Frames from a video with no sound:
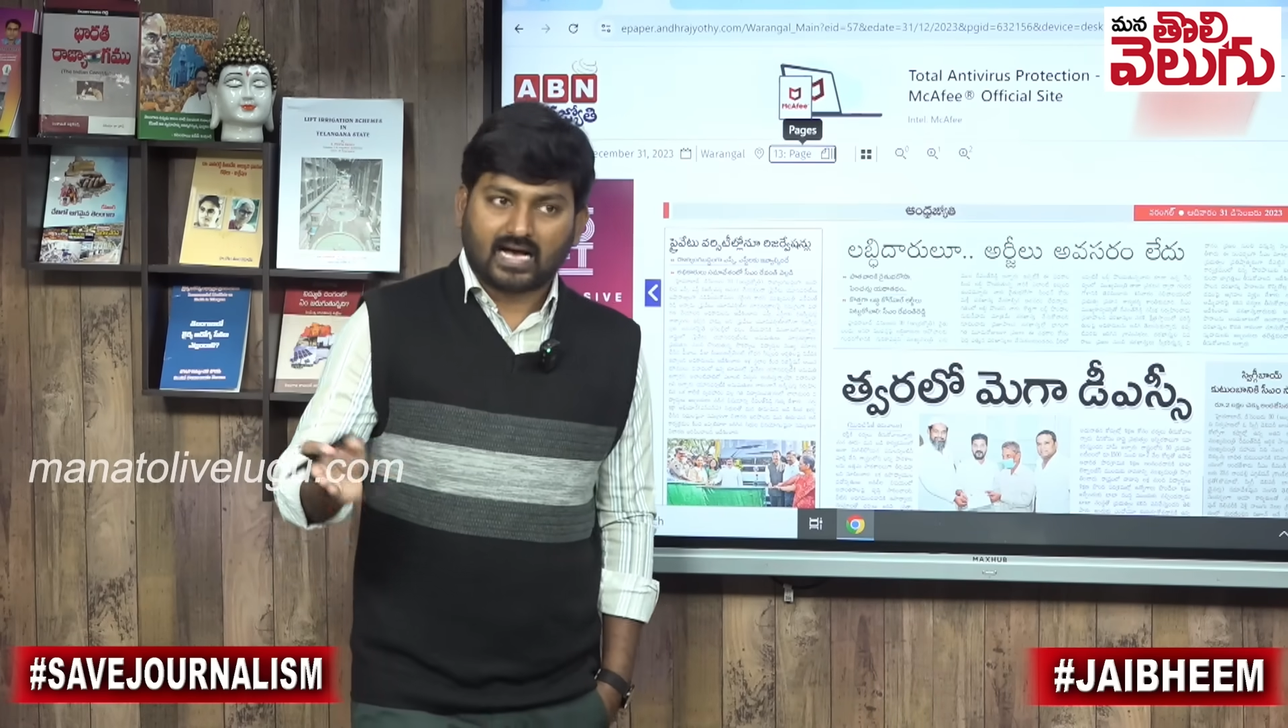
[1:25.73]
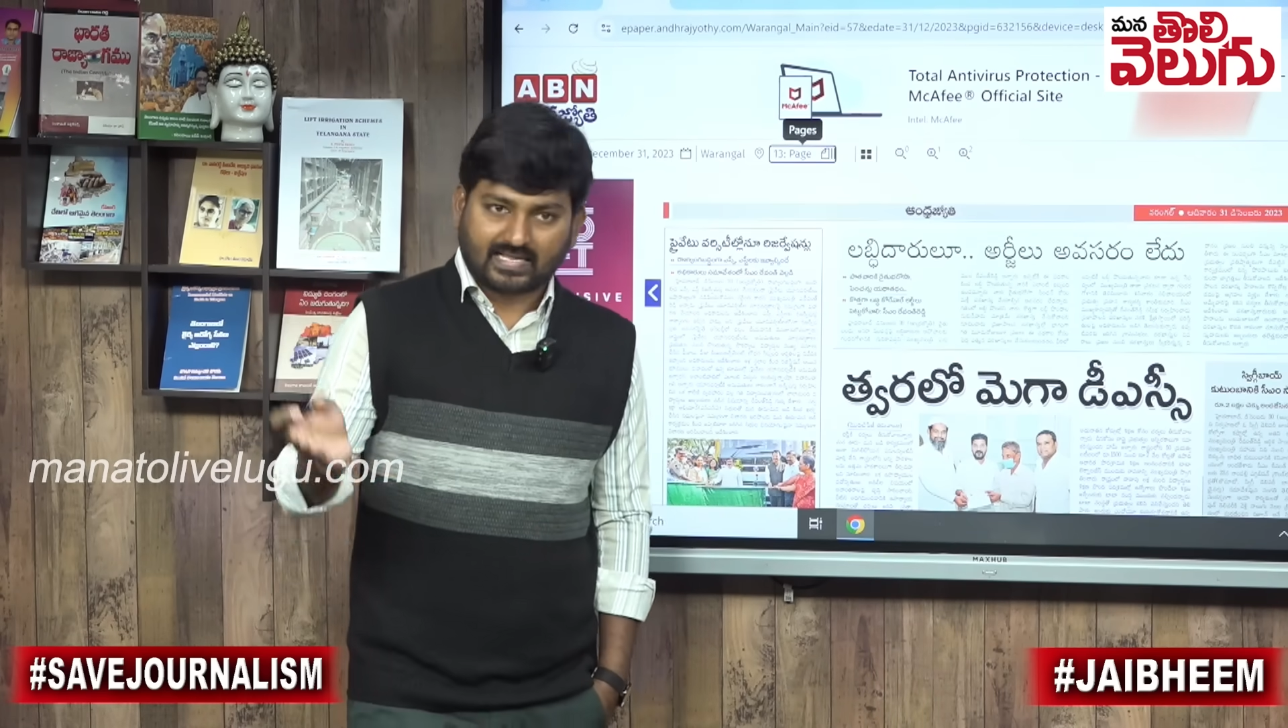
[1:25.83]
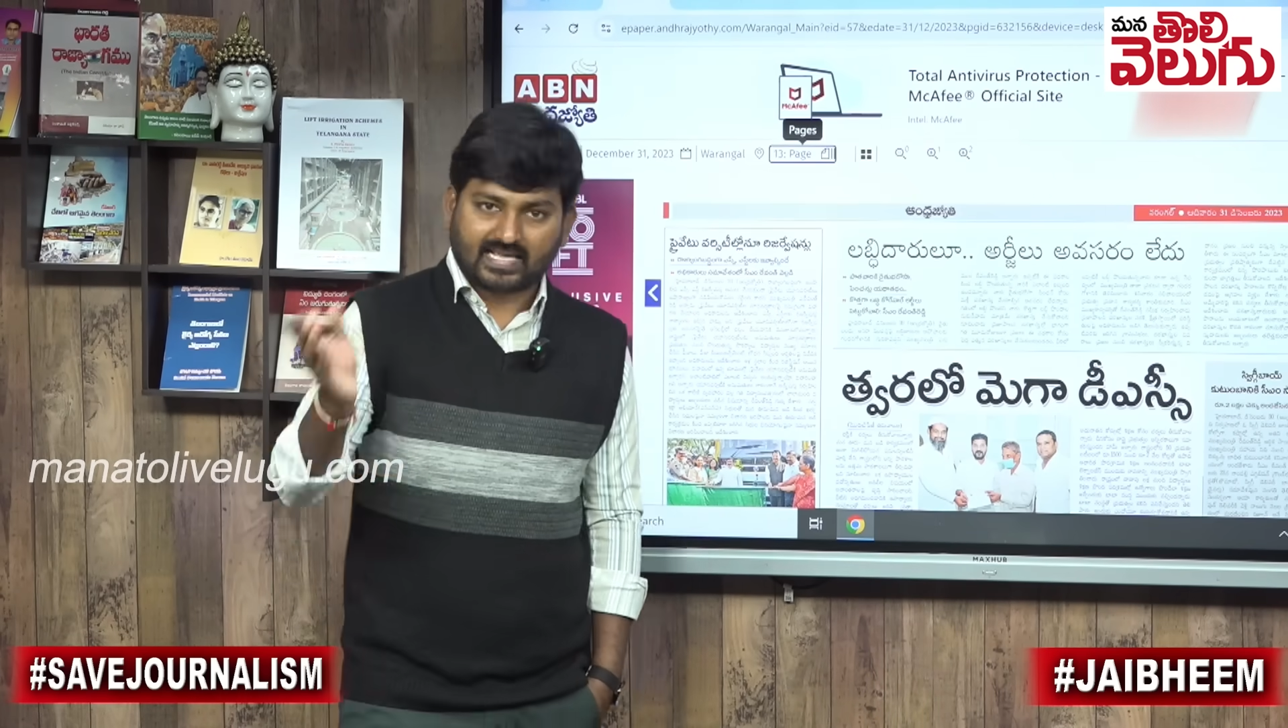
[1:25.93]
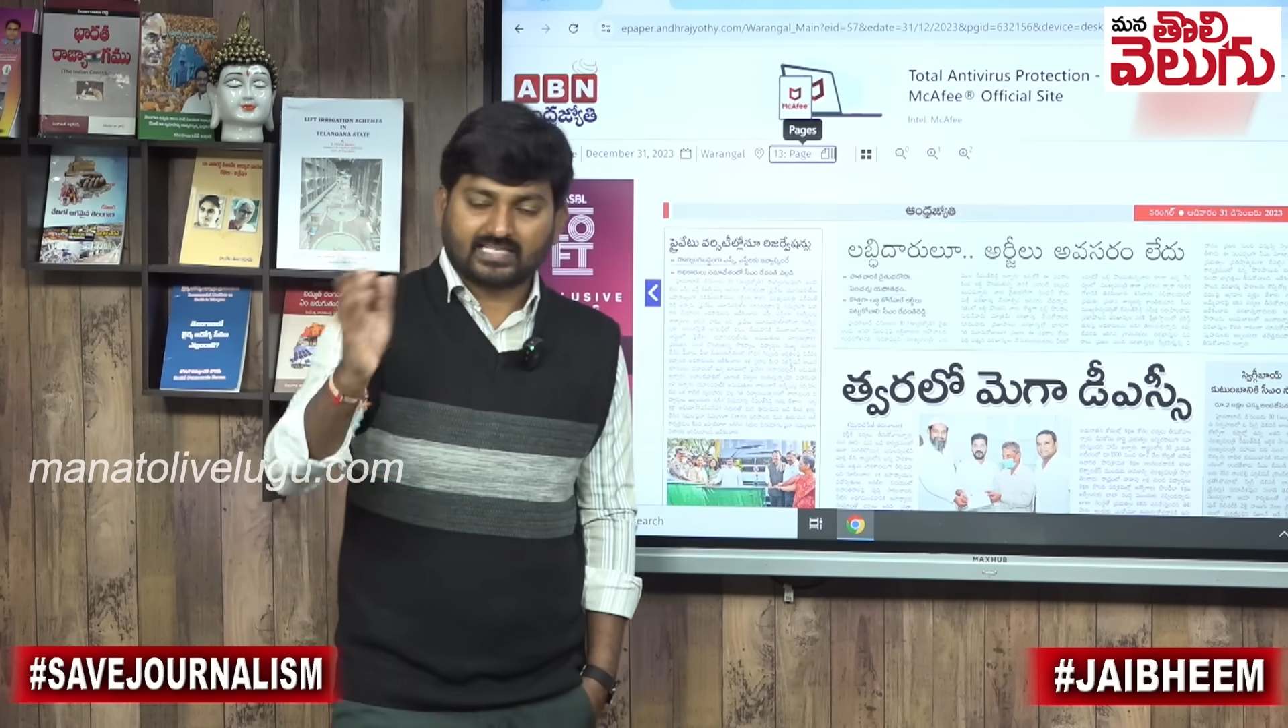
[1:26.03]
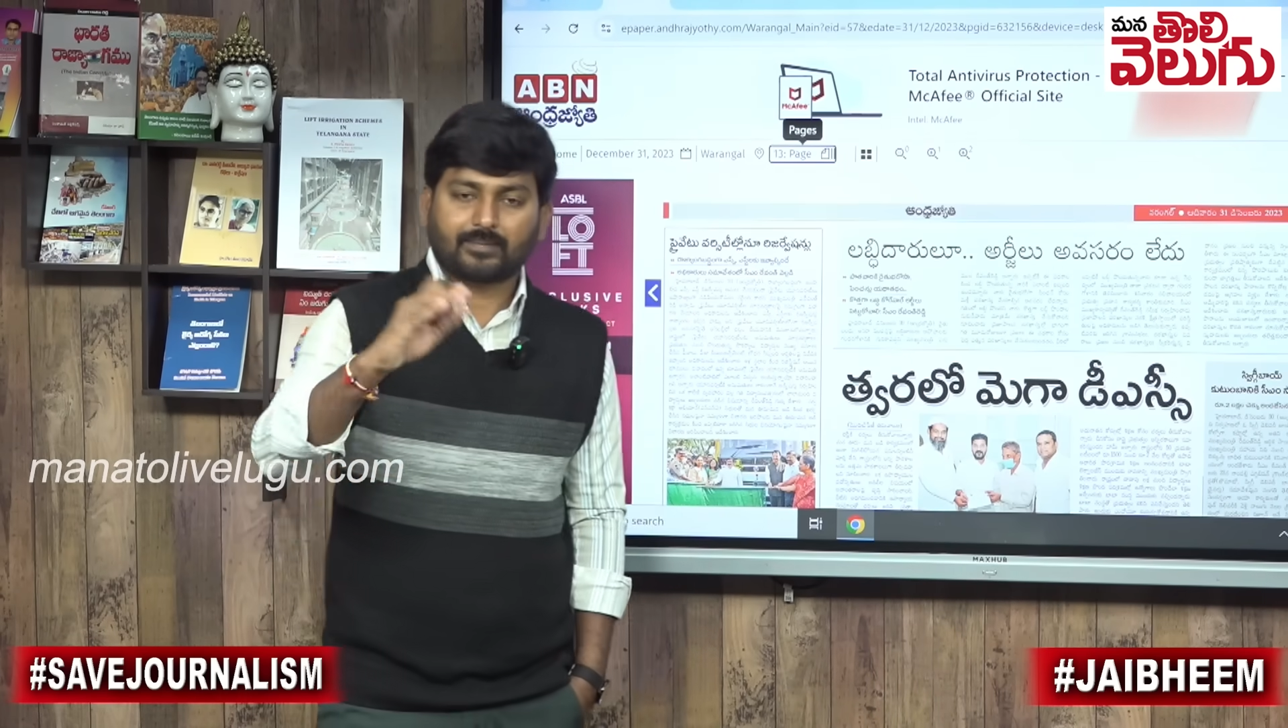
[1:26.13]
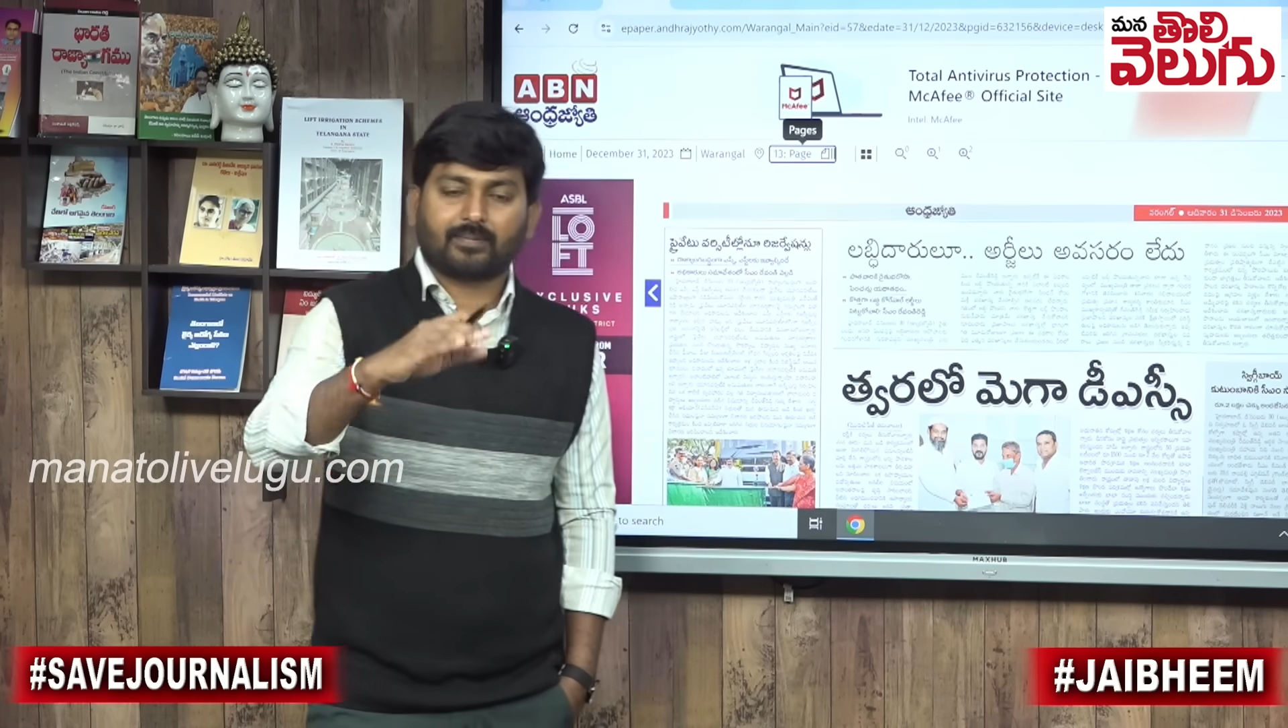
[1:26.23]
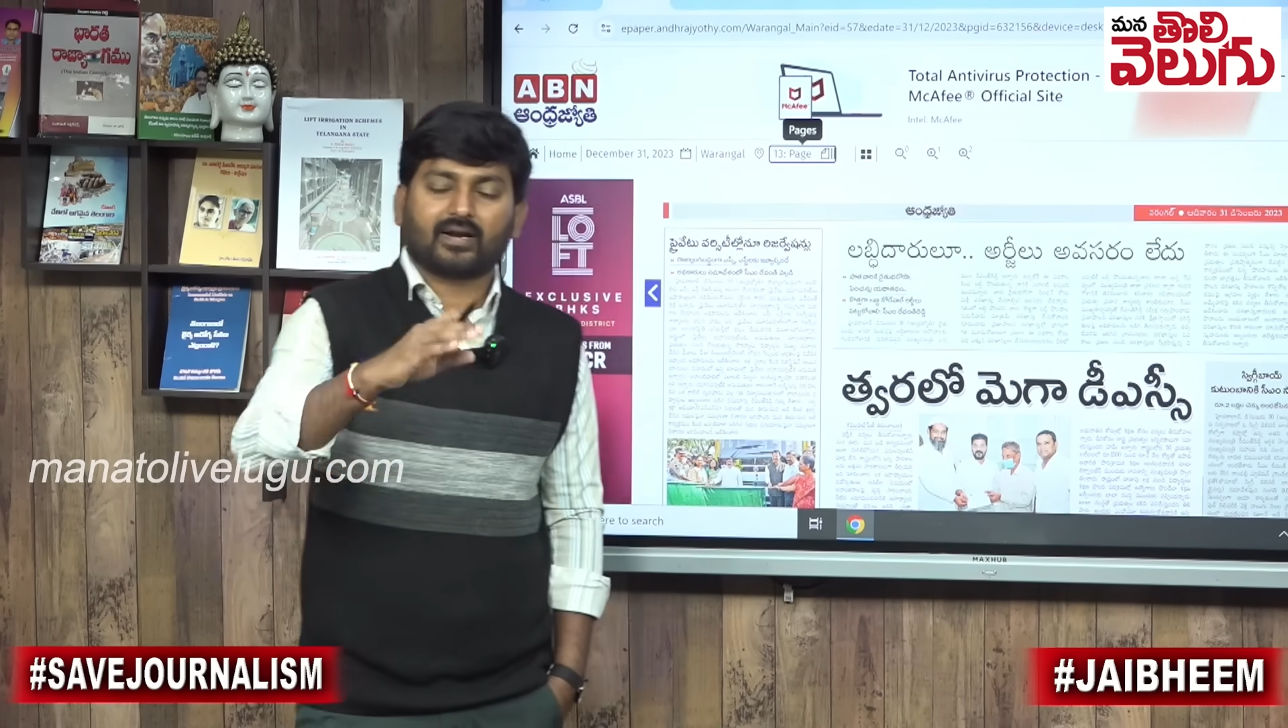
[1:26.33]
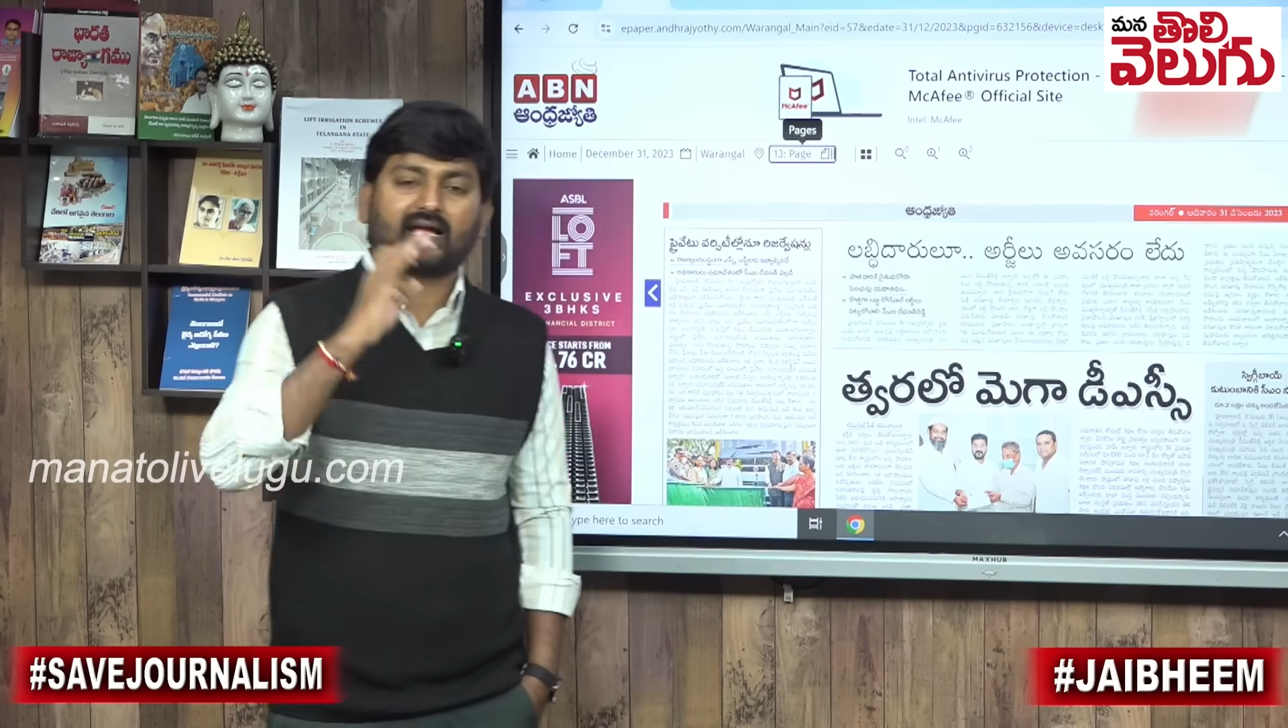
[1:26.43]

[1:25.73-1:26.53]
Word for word: అదేనా చెప్పండి ఆ